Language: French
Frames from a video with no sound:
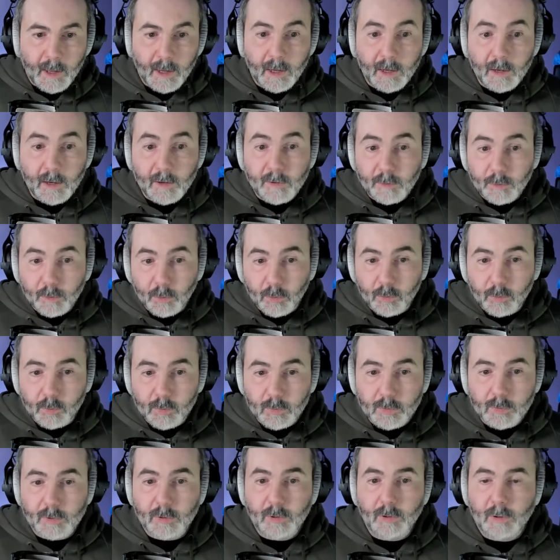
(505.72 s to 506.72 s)
Et
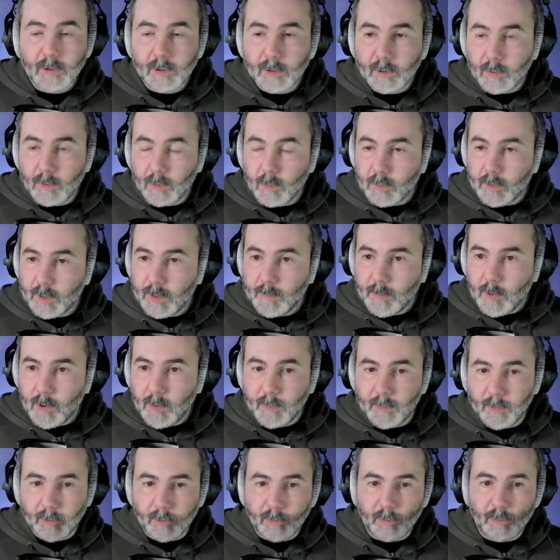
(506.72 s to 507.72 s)
surtout, on est
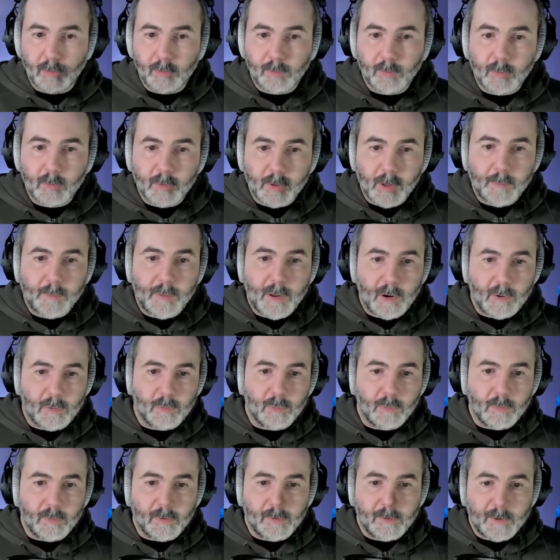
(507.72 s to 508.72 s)
membre de ce qu'on appelle
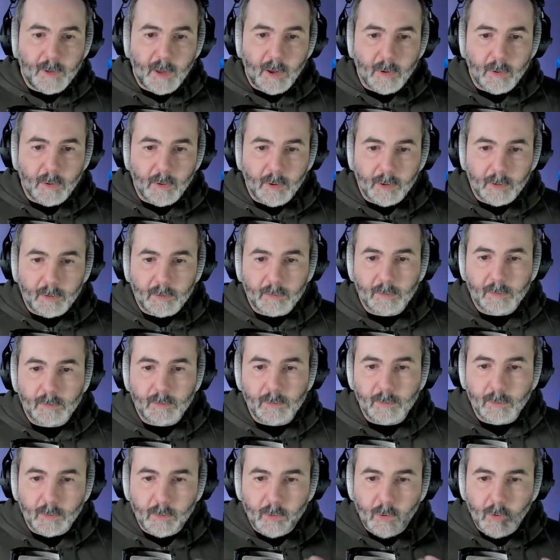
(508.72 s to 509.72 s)
une CAE, e,
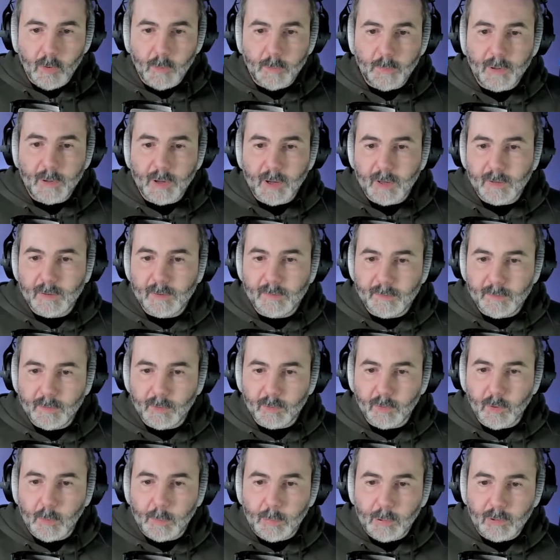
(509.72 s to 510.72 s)
une coopérative
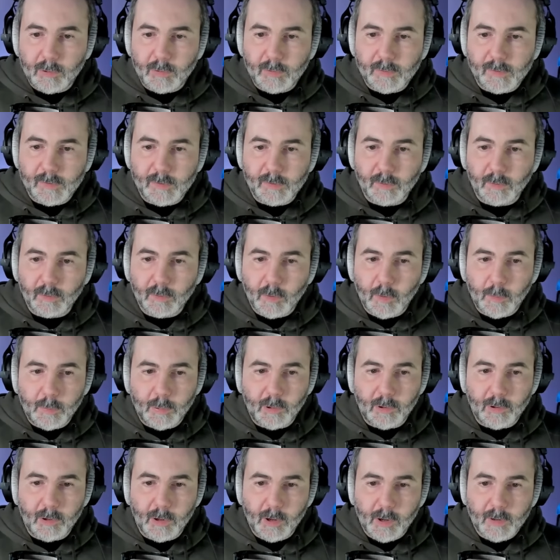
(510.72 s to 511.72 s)
d'entrepreneuses et
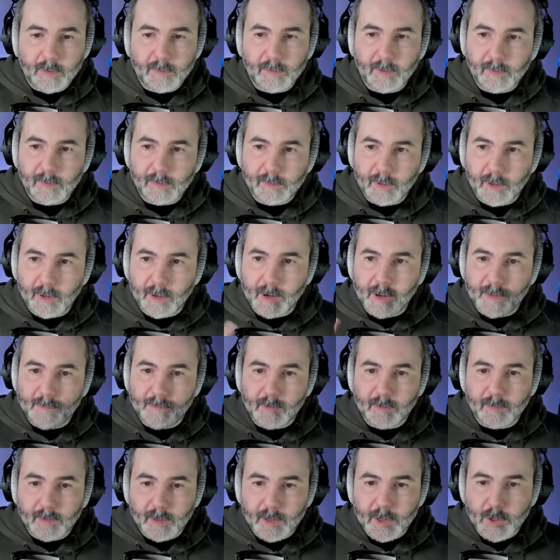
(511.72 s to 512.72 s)
d'entrepreneurs, ça, ça a un
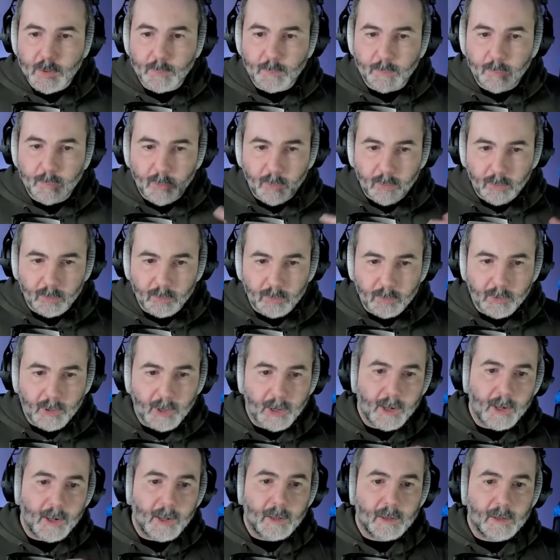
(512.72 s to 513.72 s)
avantage pour nous
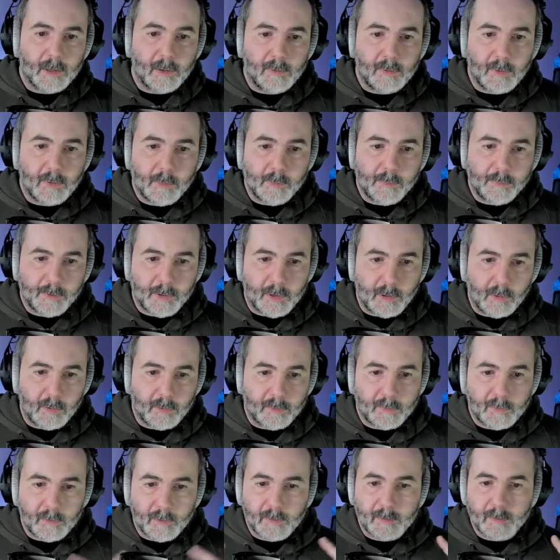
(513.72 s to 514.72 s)
qui sommes
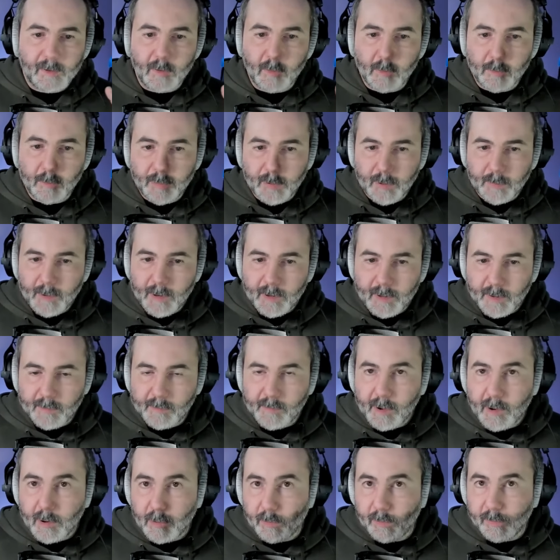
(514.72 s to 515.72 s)
freelance, c'est que ça nous permet
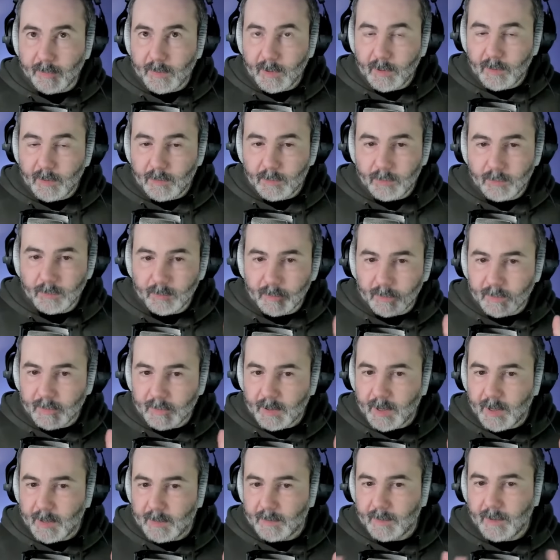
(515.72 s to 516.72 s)
d'avoir le statut
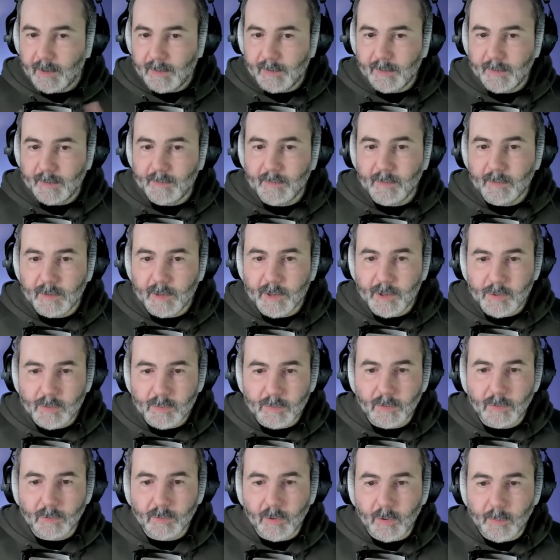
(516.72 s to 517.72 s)
très très avantageux
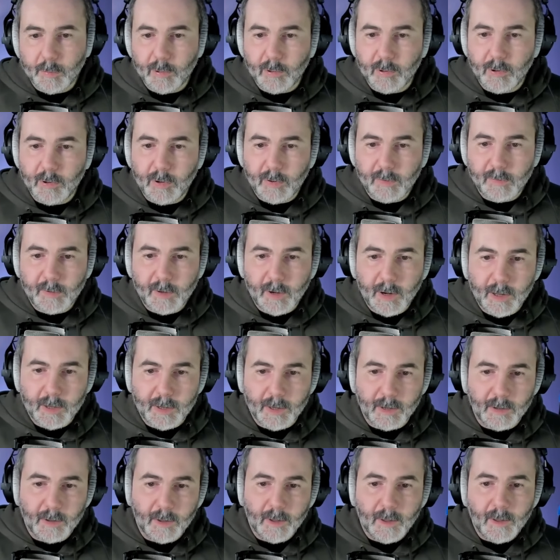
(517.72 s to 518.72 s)
d'entrepreneur
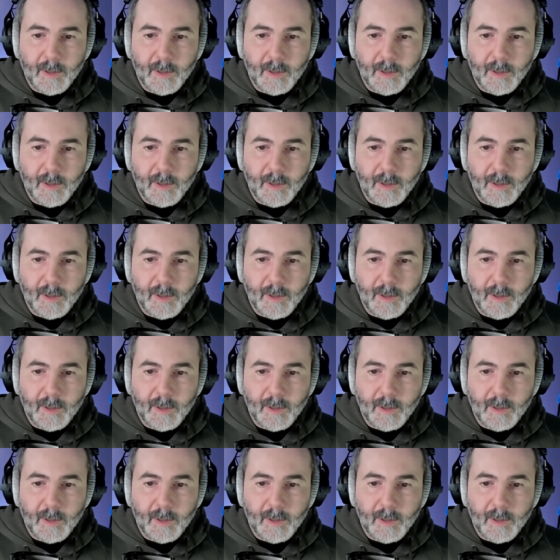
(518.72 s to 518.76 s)
salarié.